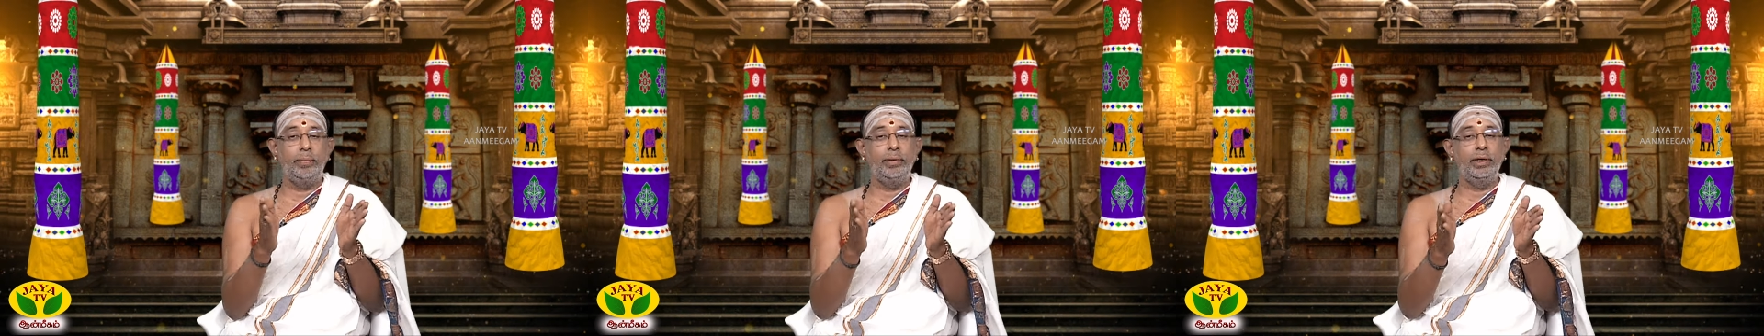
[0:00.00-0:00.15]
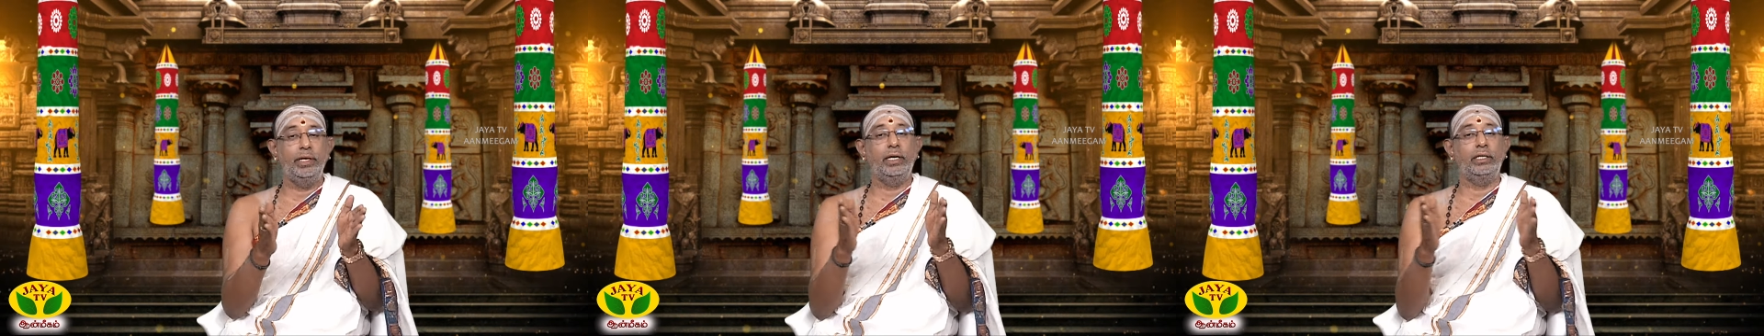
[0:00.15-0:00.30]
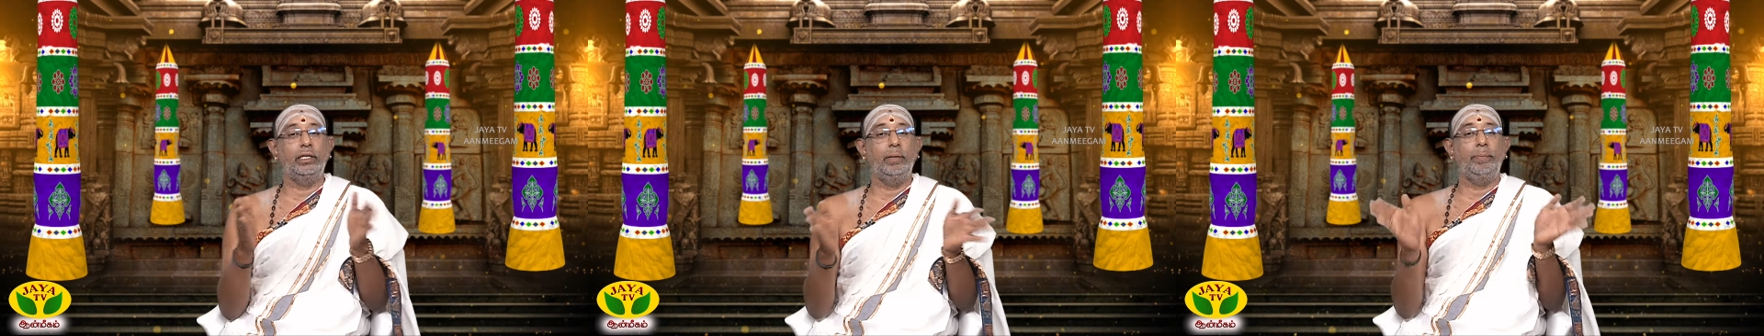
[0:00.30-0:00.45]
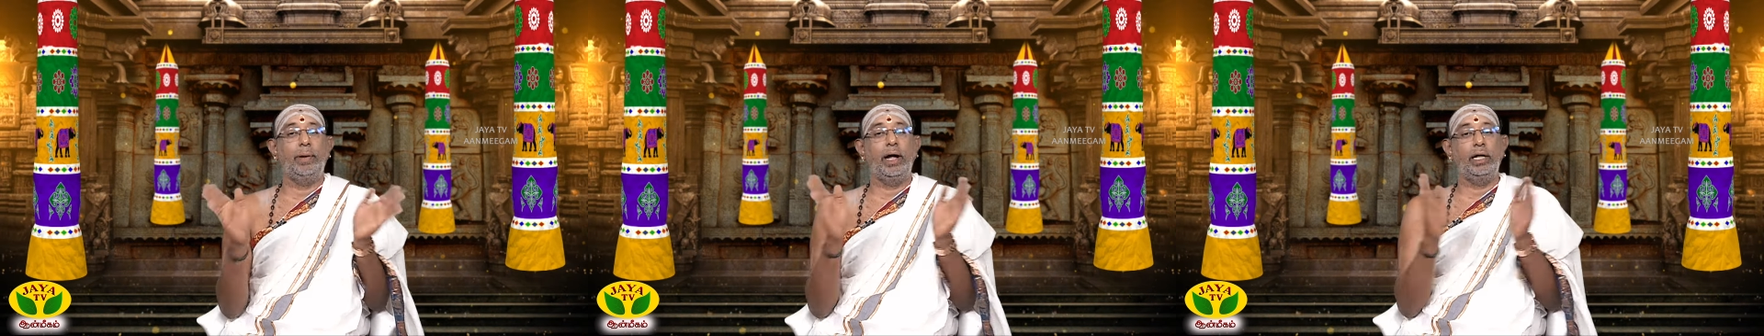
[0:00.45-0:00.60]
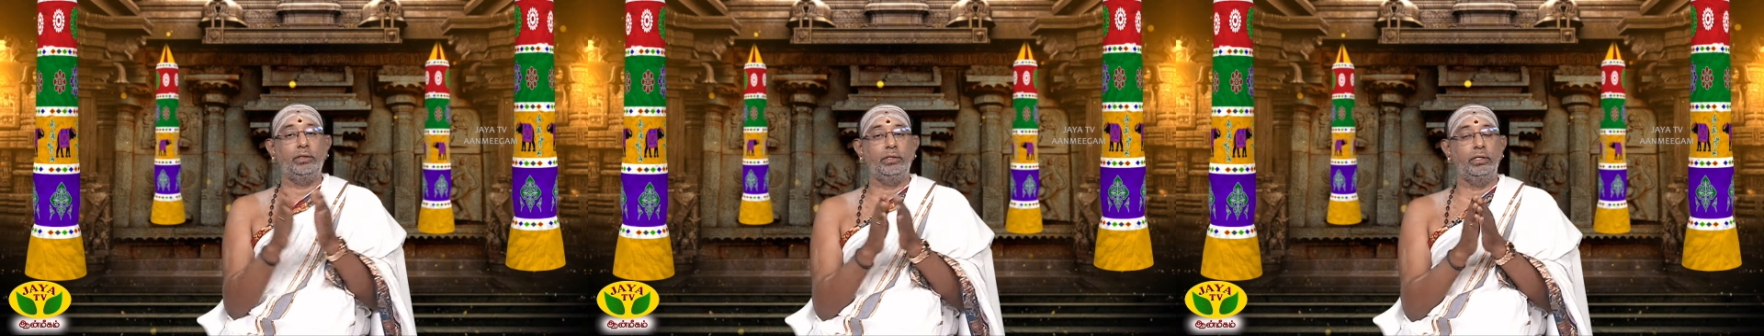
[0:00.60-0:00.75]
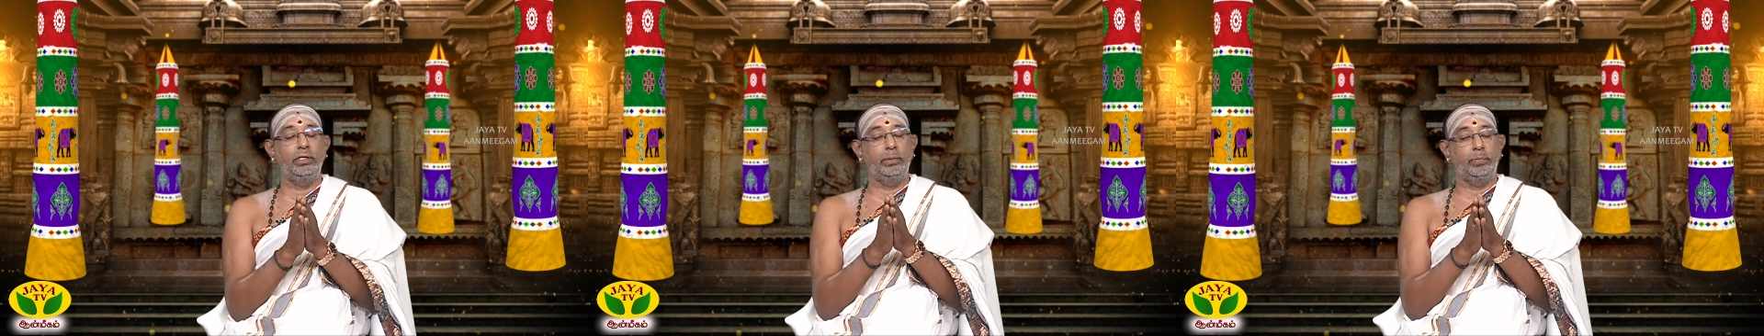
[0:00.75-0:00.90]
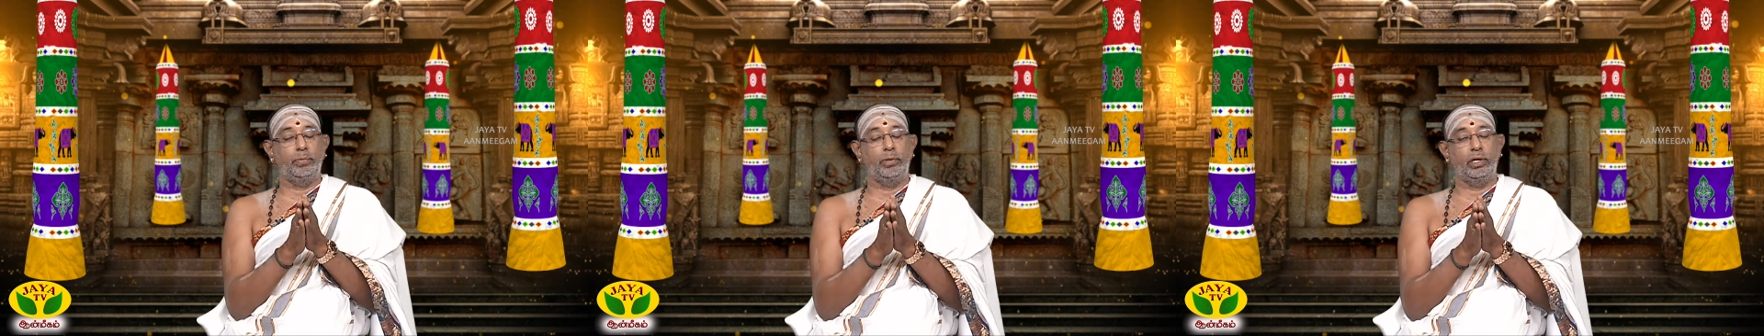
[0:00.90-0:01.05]
அப்படிங்கிறத
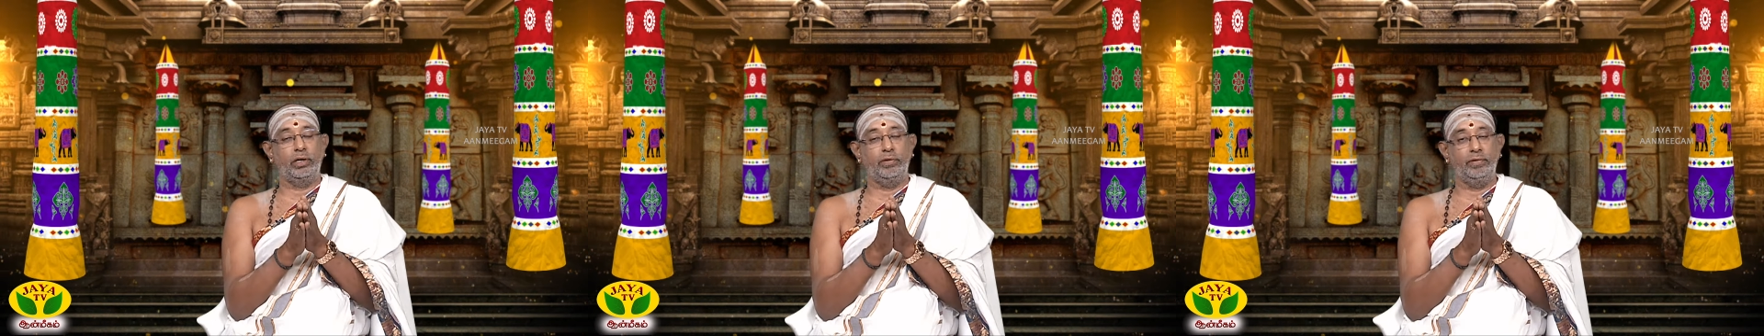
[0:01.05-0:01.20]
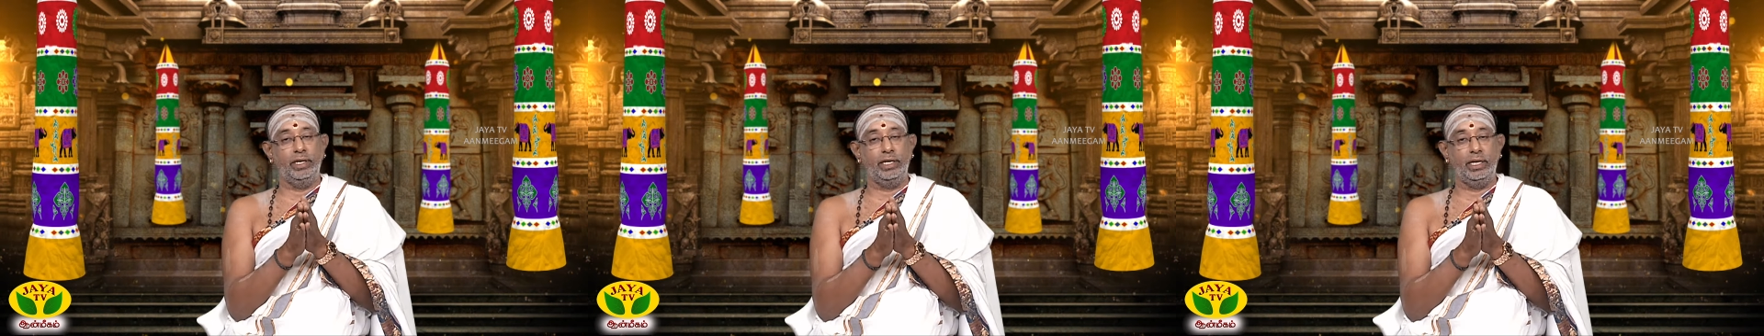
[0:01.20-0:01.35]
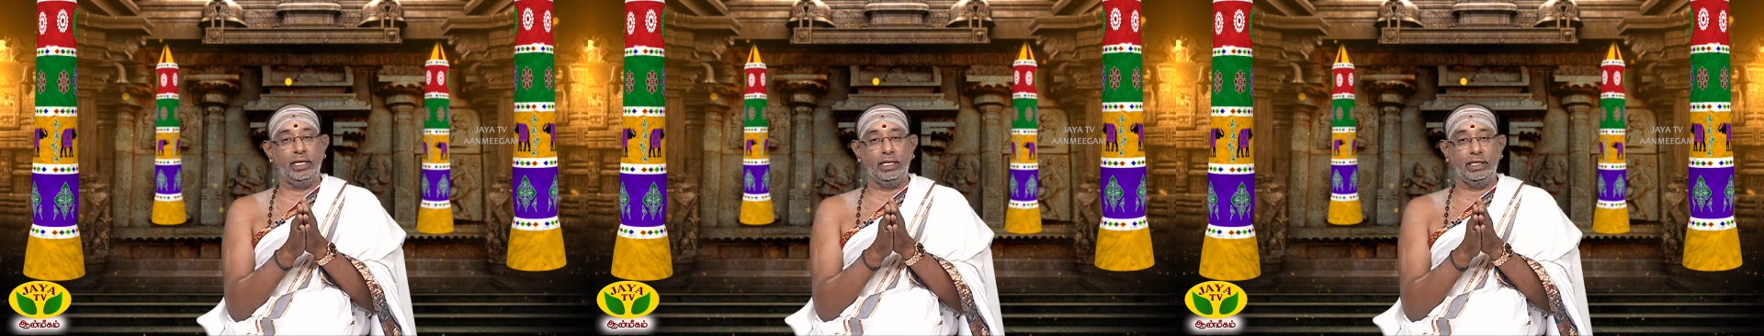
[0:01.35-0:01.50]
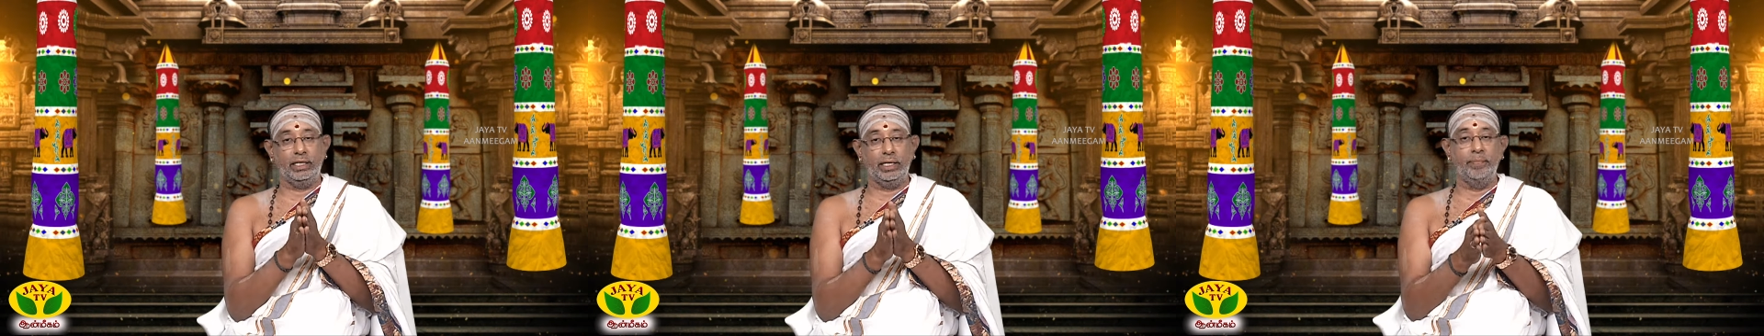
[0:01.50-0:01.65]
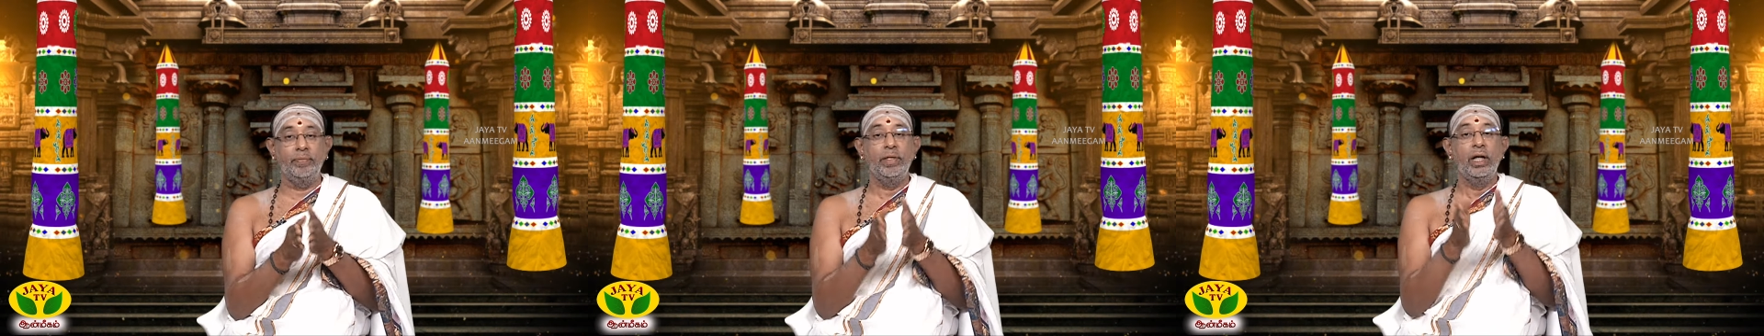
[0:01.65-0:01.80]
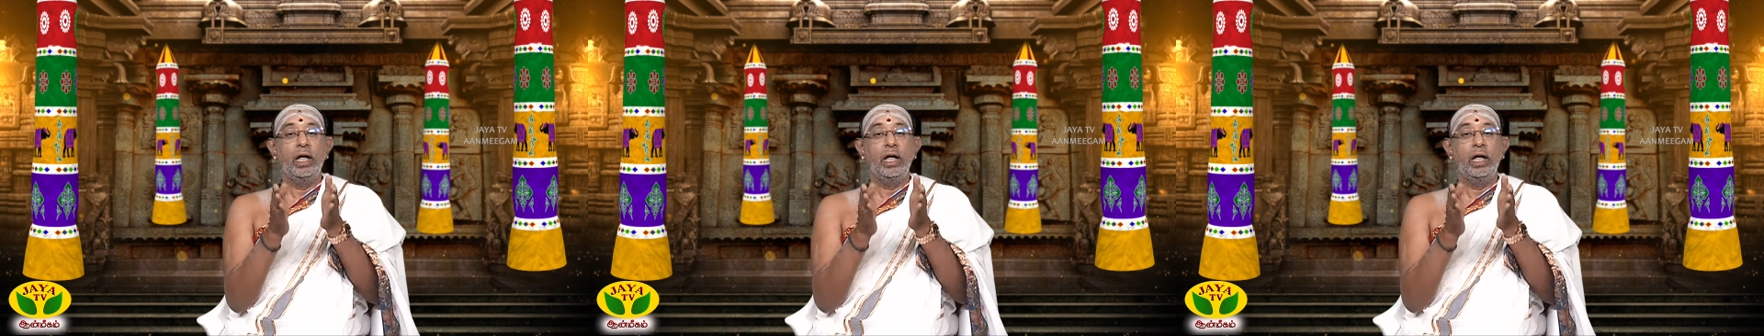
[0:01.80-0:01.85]
பார்த்துட்டு போக வேண்டியது